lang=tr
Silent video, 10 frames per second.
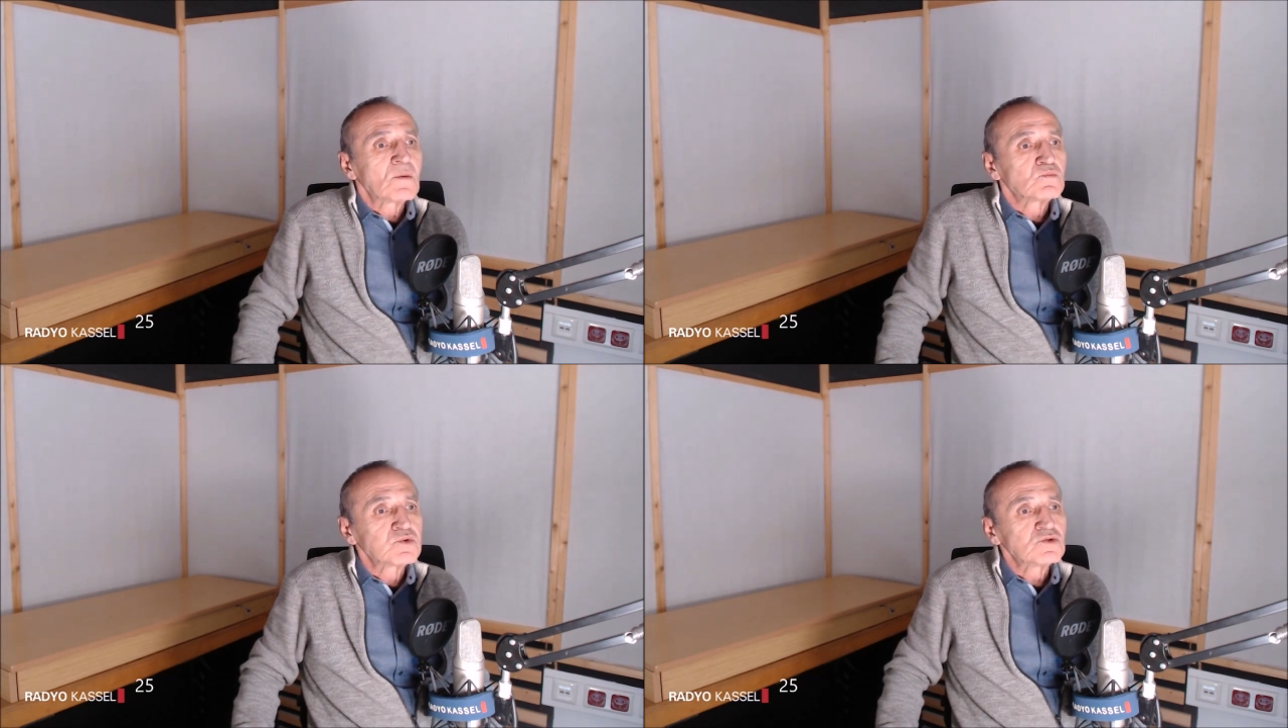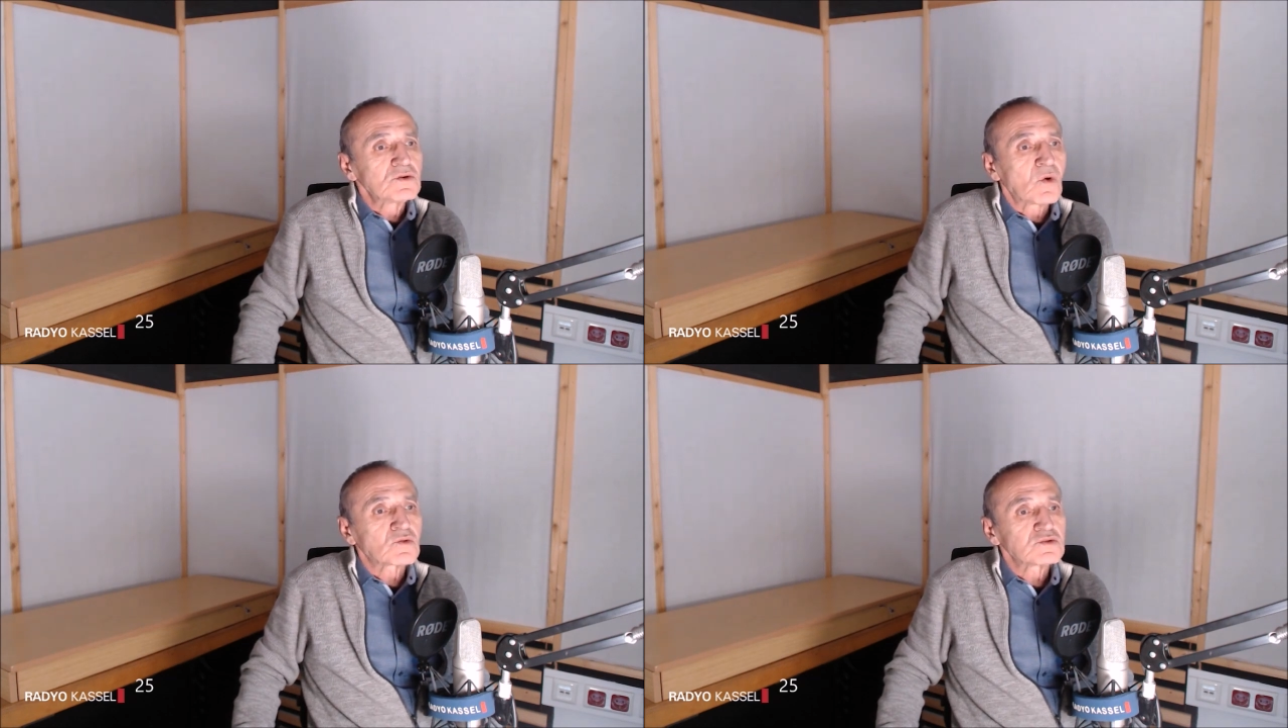
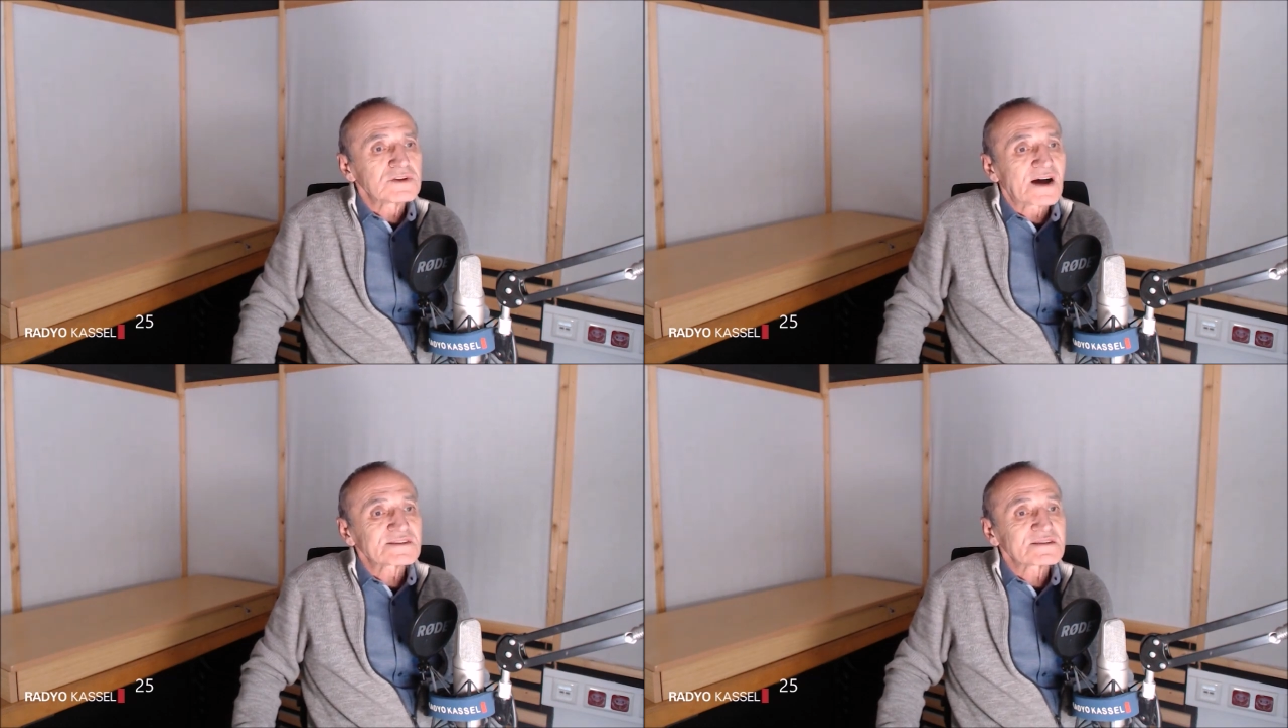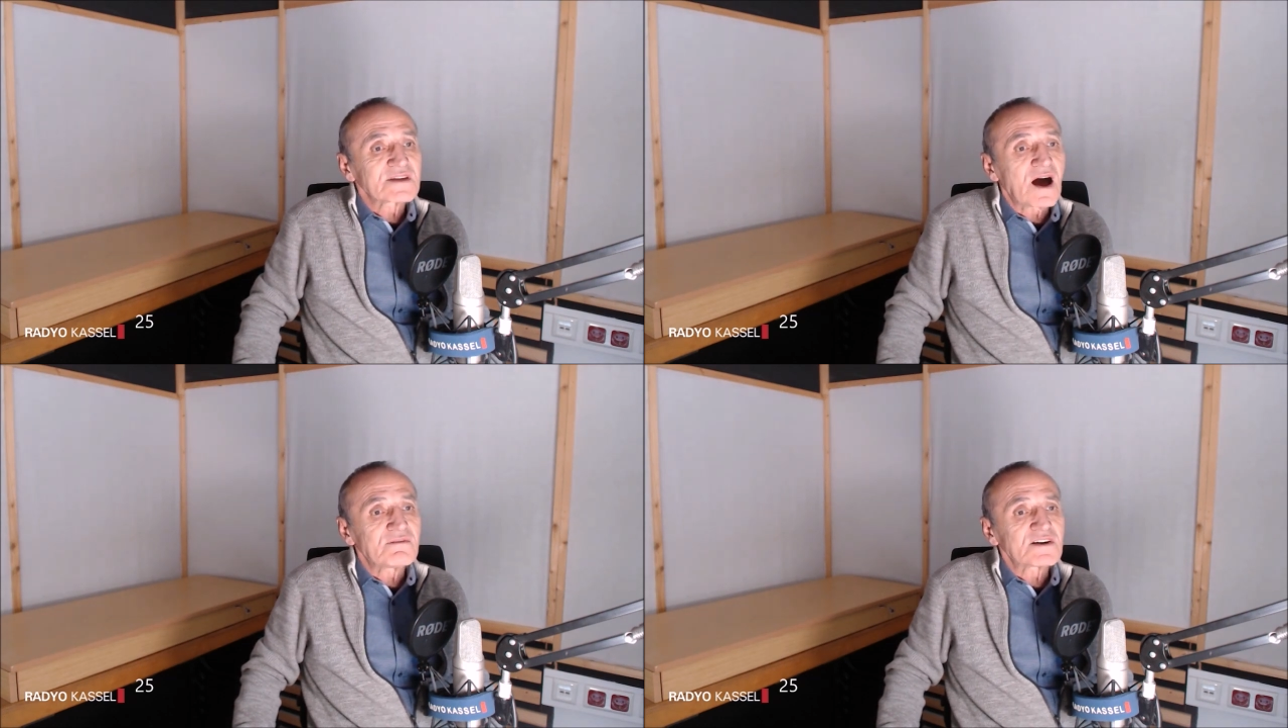bugün okullardan
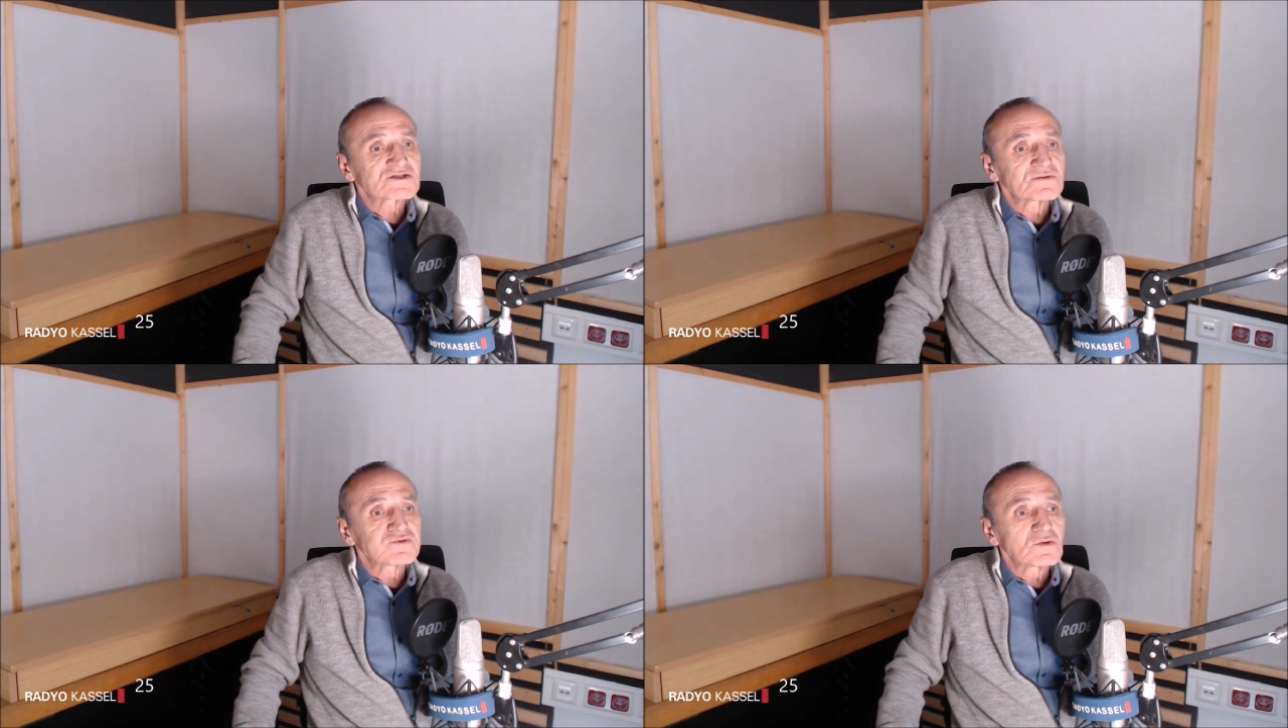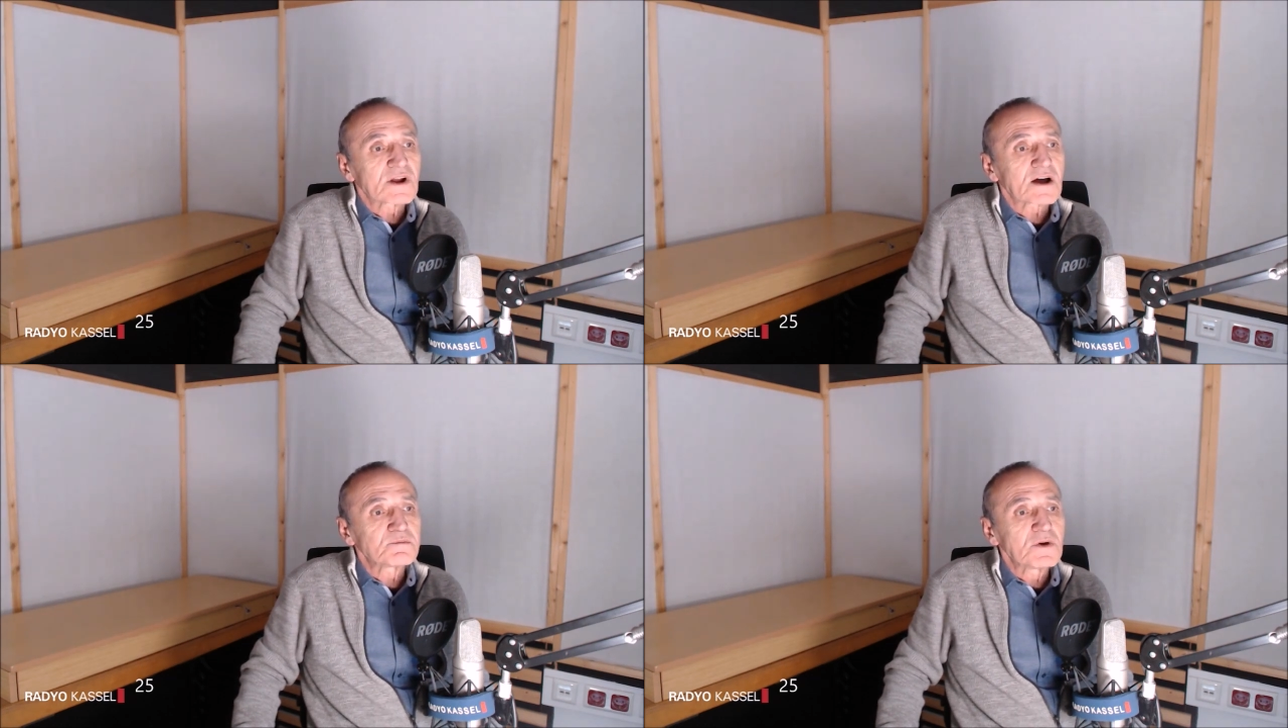daha vasıflı
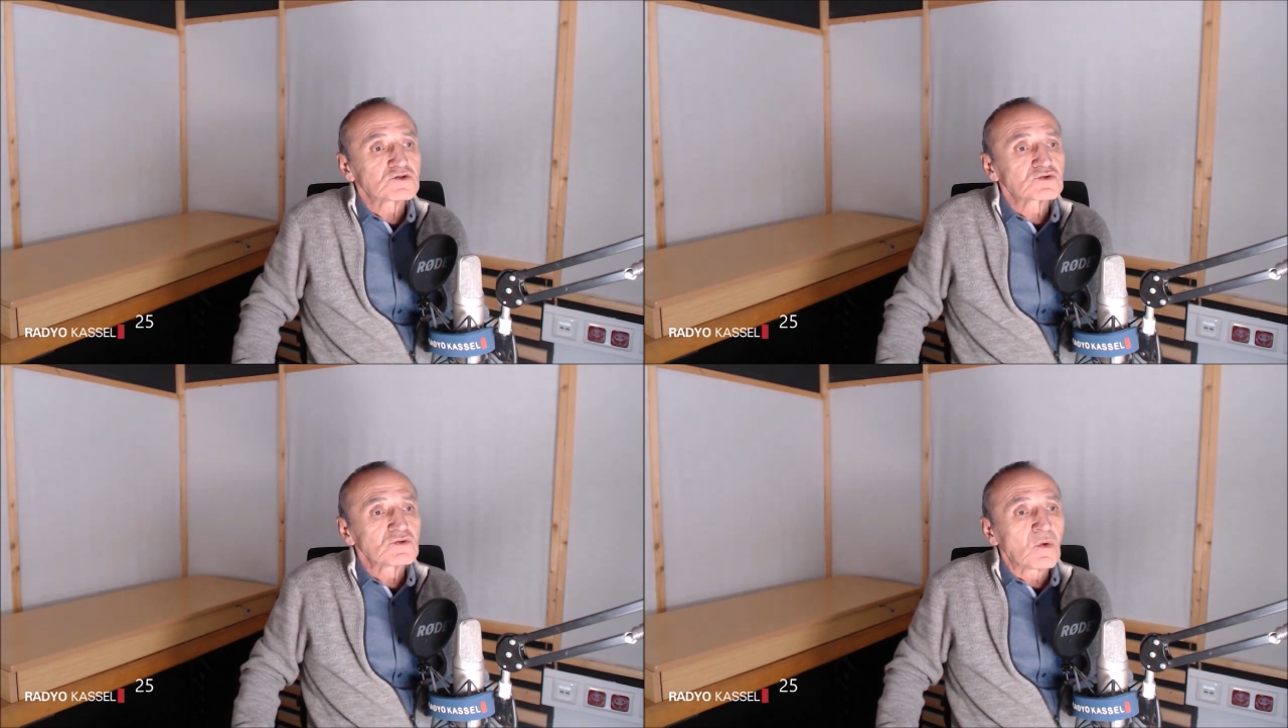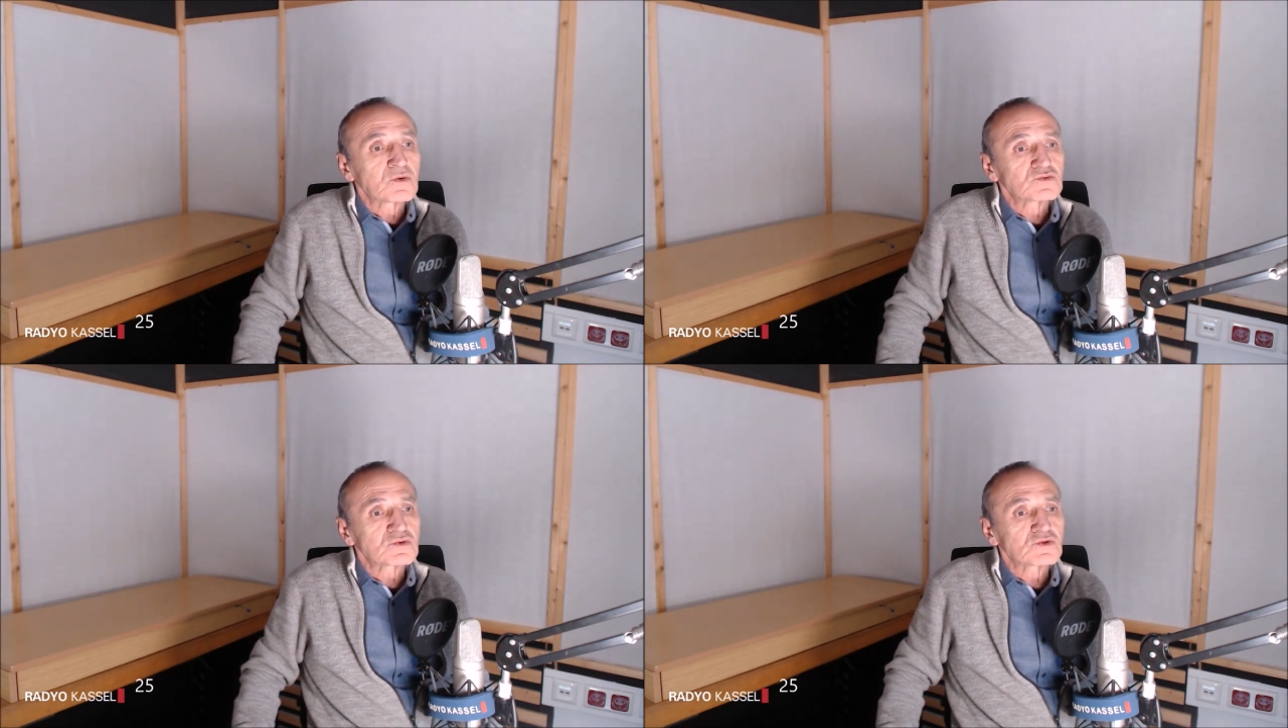olarak mezun
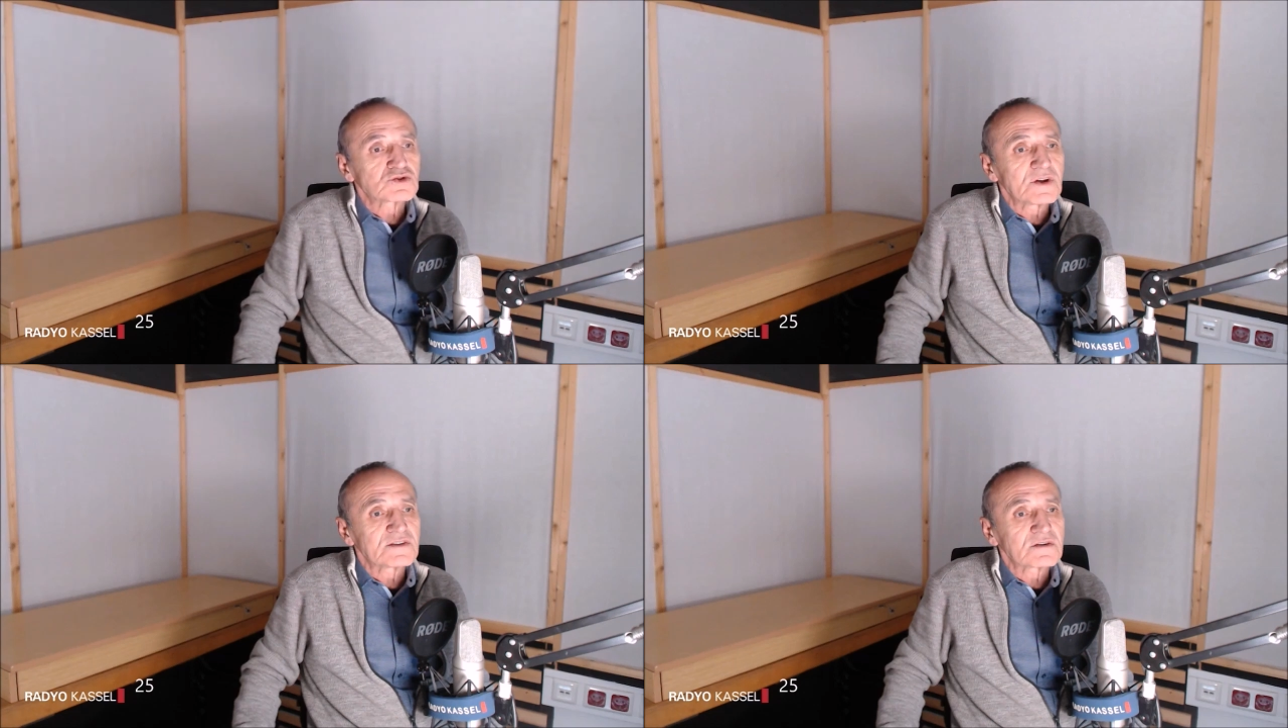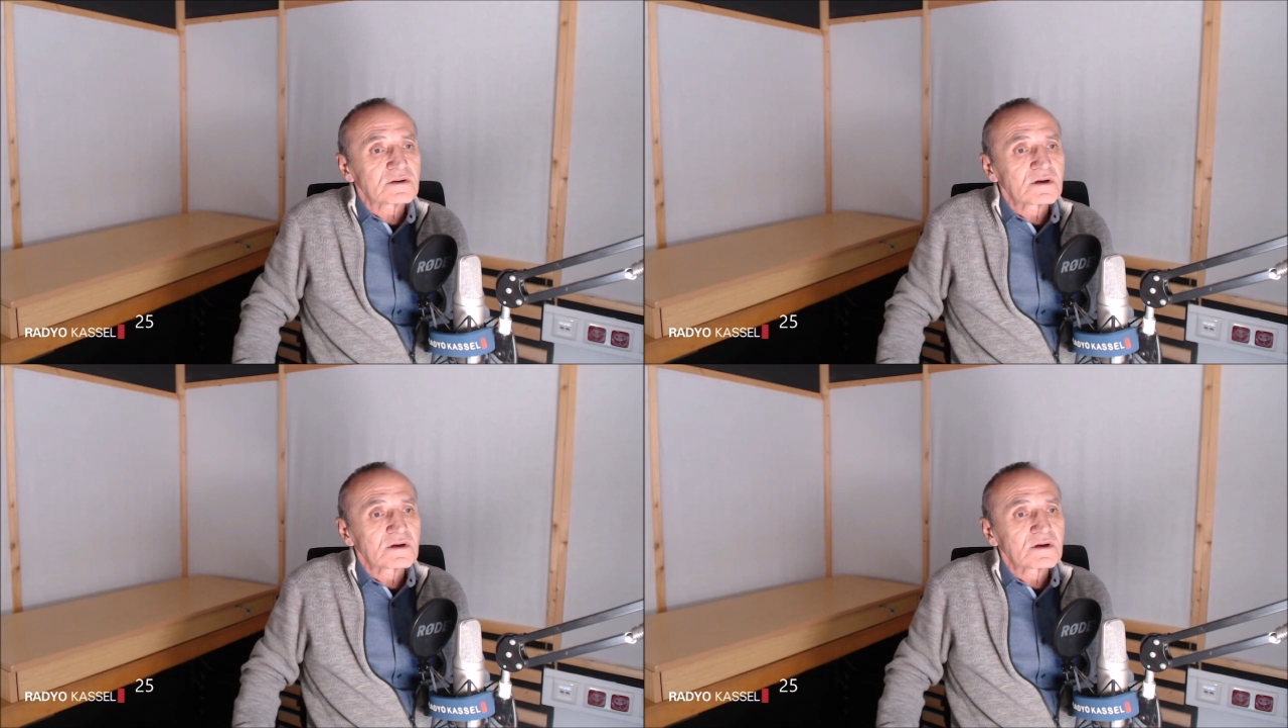olunduğunu söyledi.